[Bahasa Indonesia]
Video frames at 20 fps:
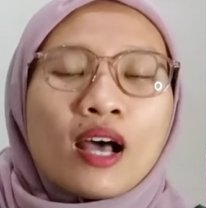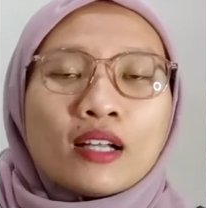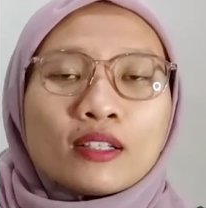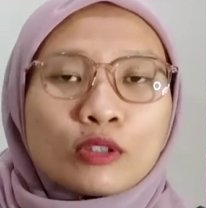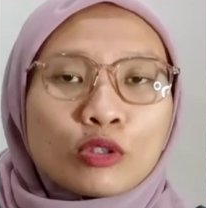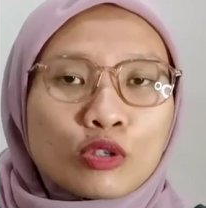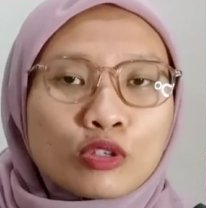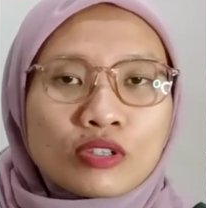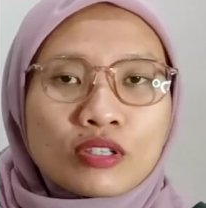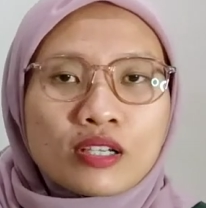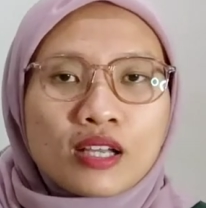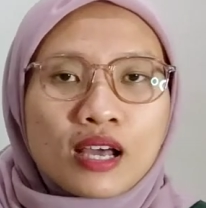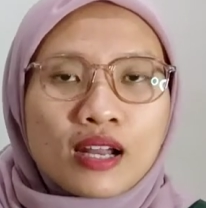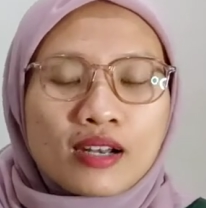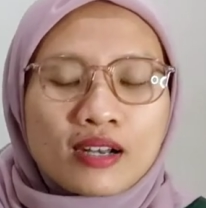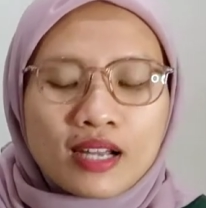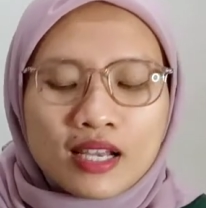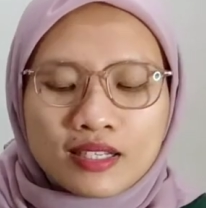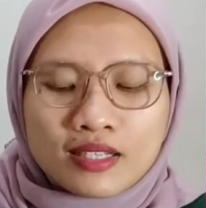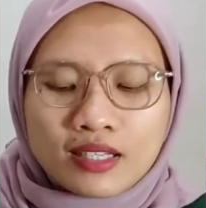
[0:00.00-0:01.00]
Terus
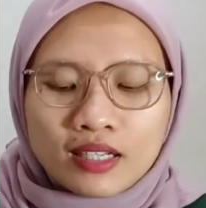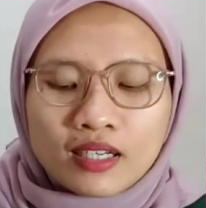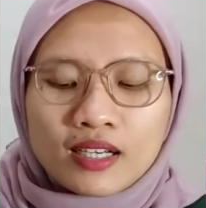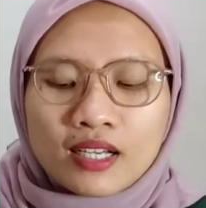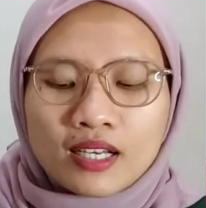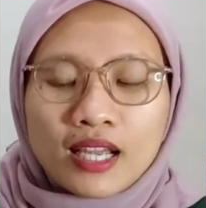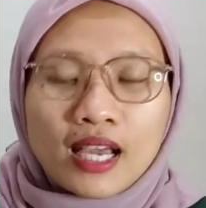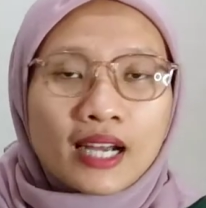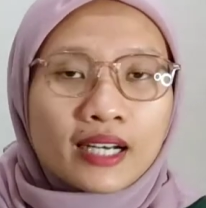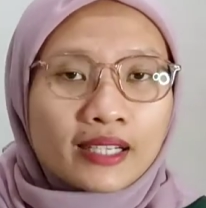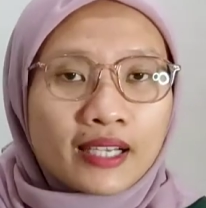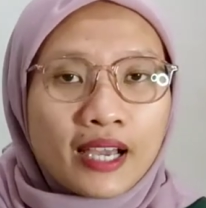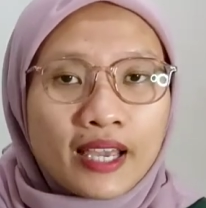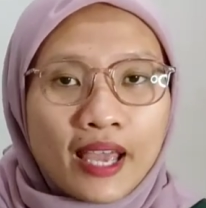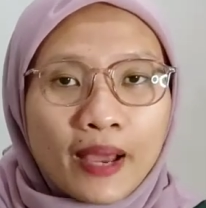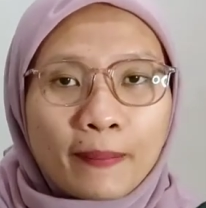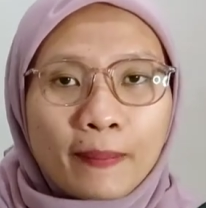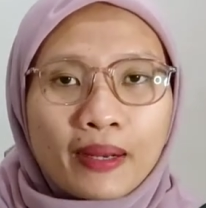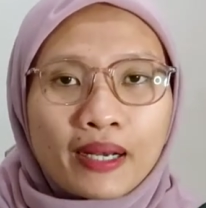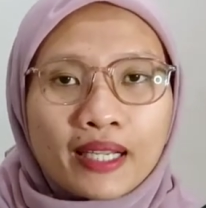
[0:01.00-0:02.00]
dasar dari harga
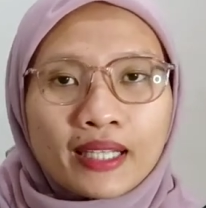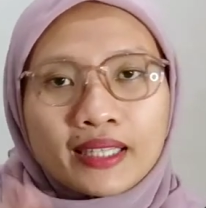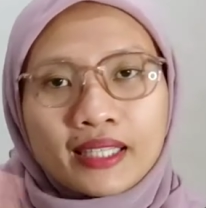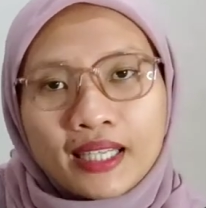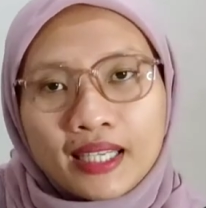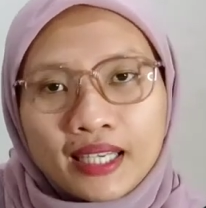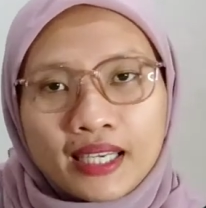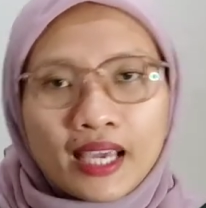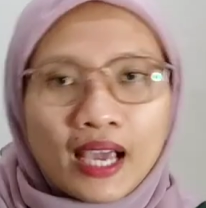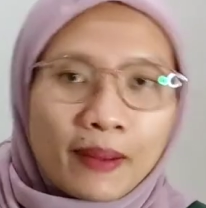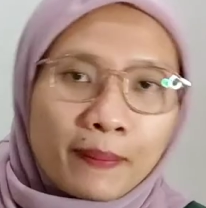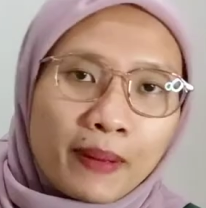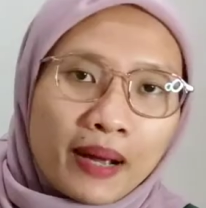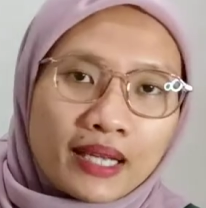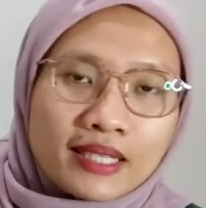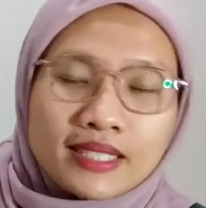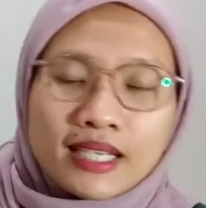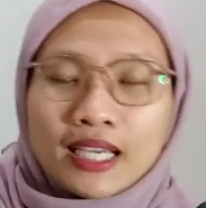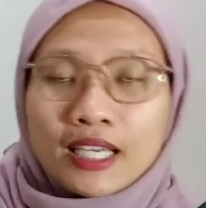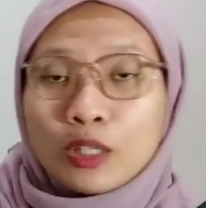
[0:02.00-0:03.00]
yang paling tinggi
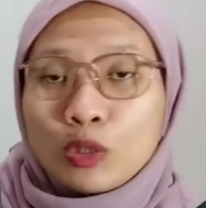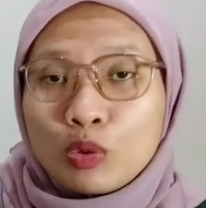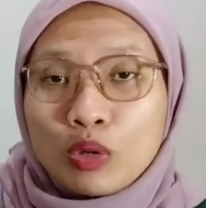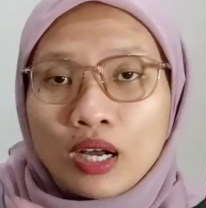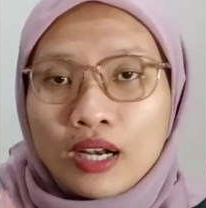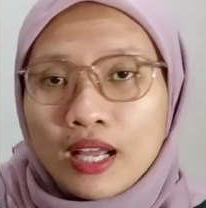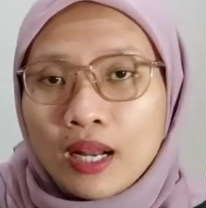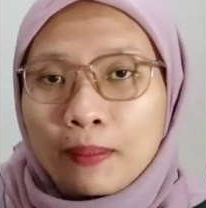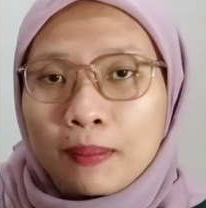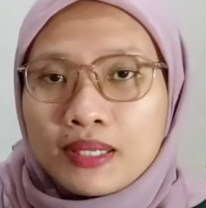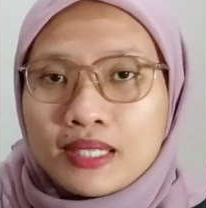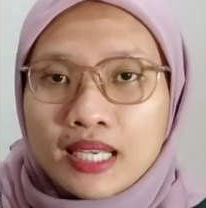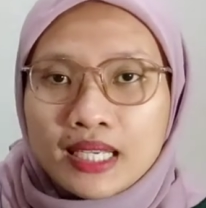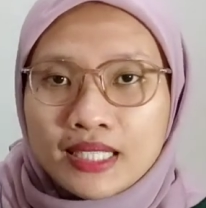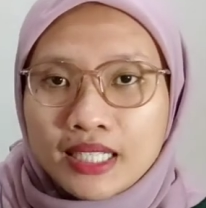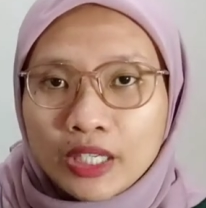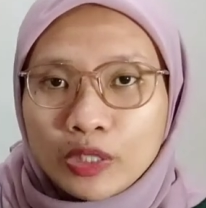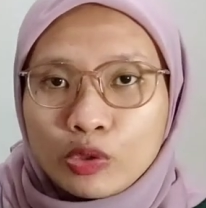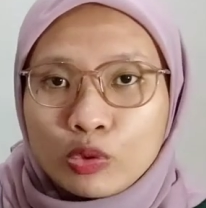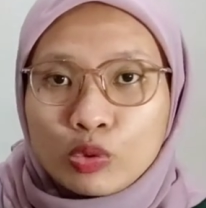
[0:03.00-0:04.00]
apa aja itu kalian bisa
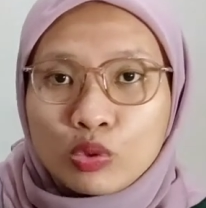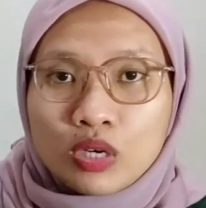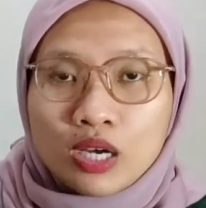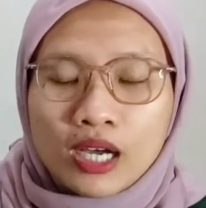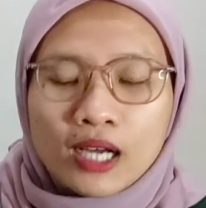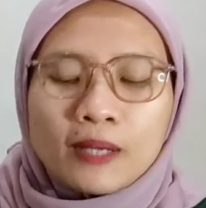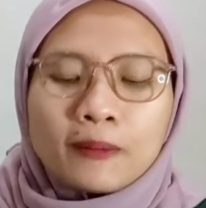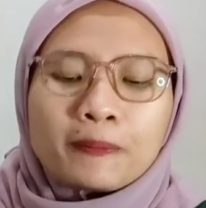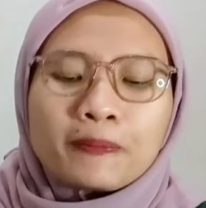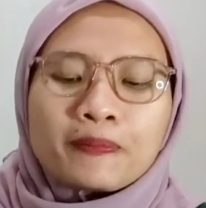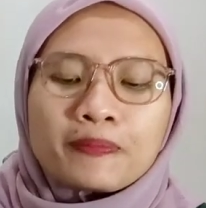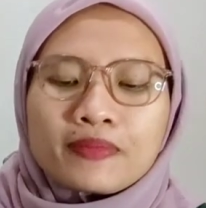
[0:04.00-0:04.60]
cek juga.